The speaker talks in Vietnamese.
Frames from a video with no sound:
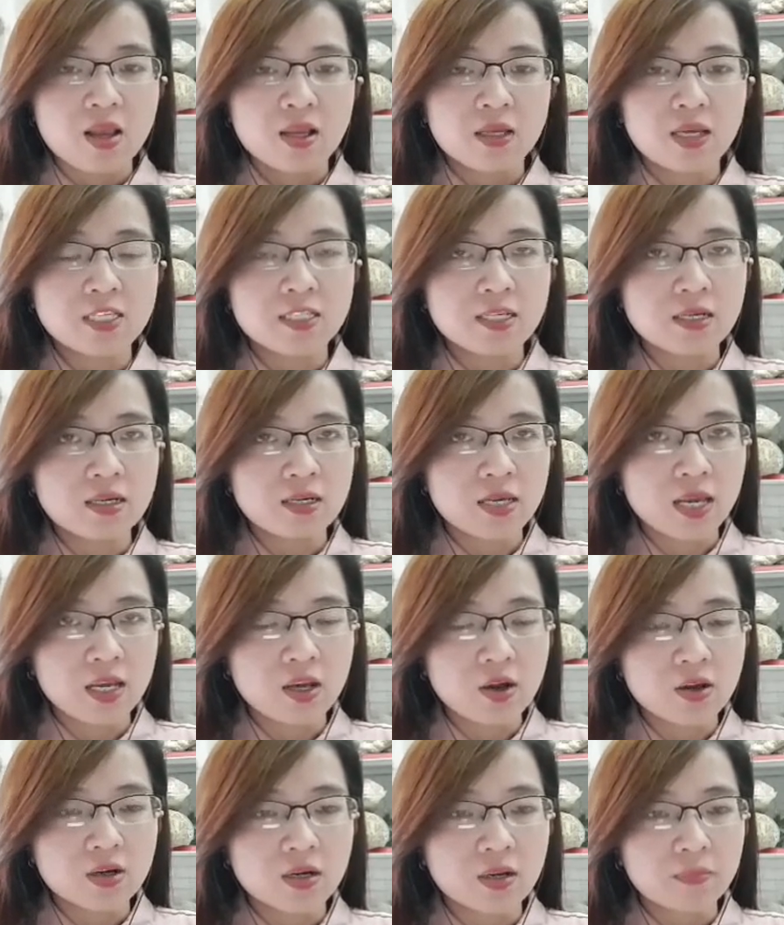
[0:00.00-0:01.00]
Cây xương khỉ
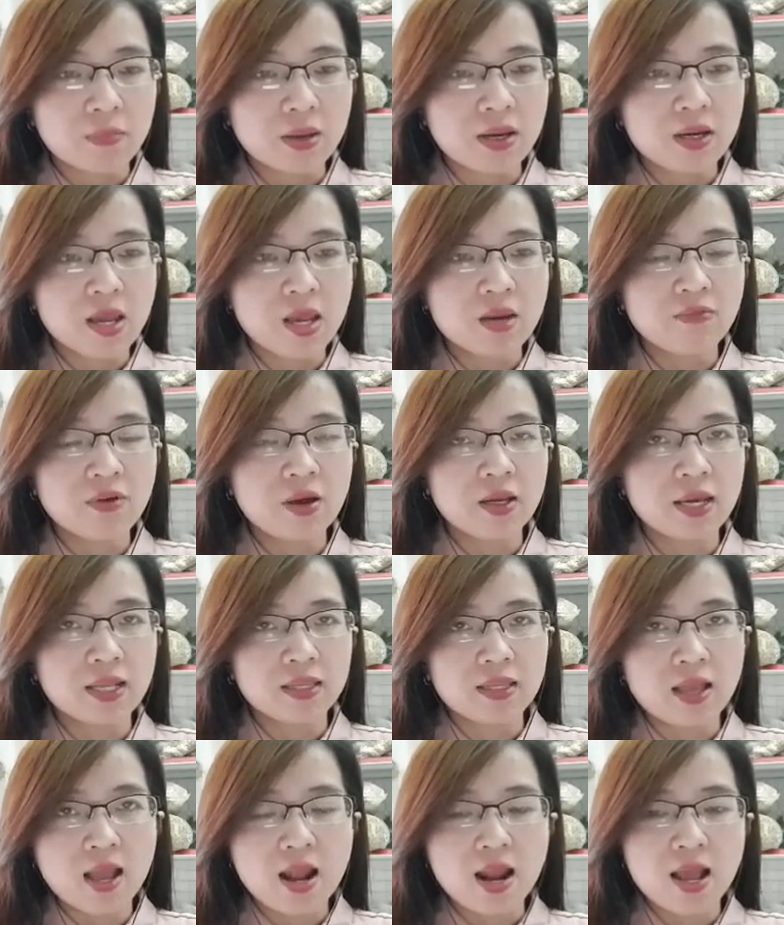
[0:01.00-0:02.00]
còn được biết đến với cái
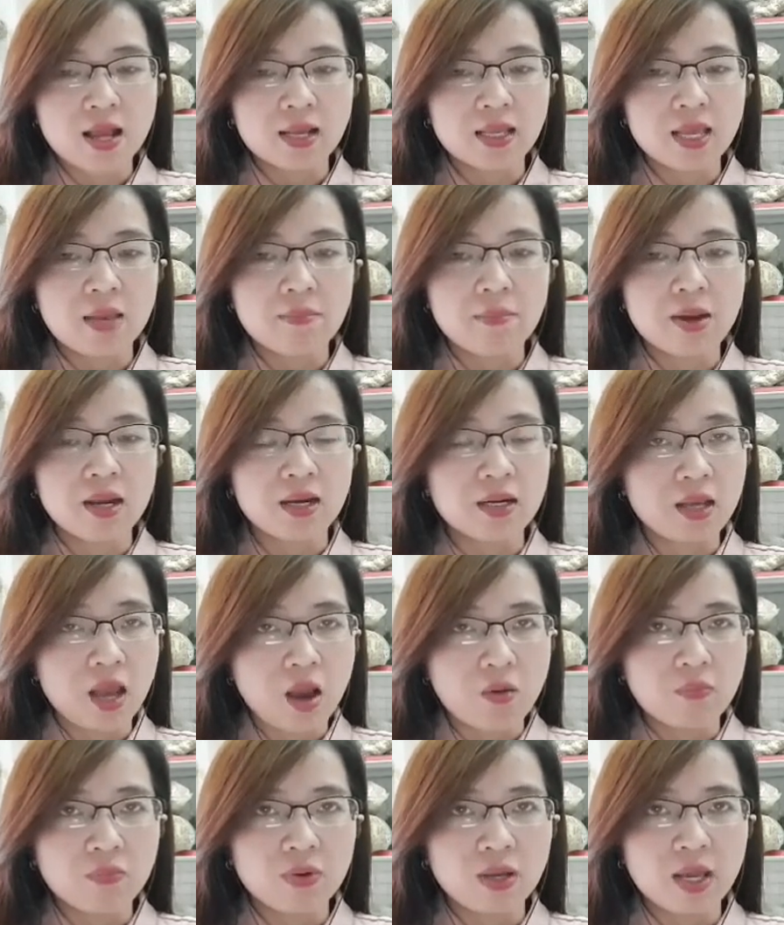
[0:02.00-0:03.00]
tên là cây mảnh
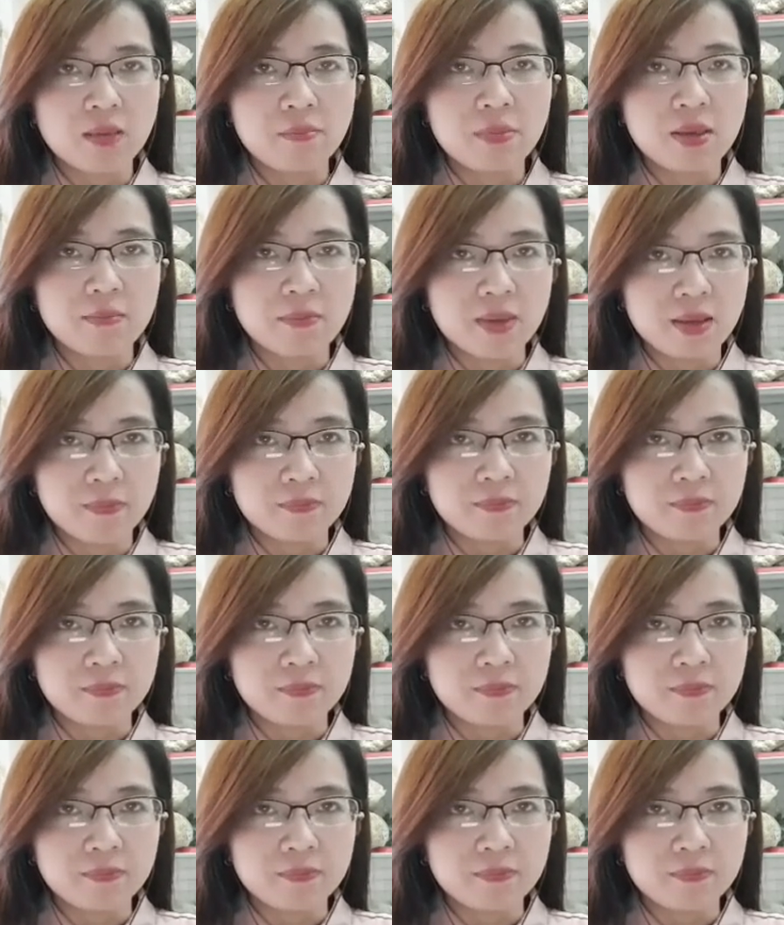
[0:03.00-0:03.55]
cọc, cây bìm bịp,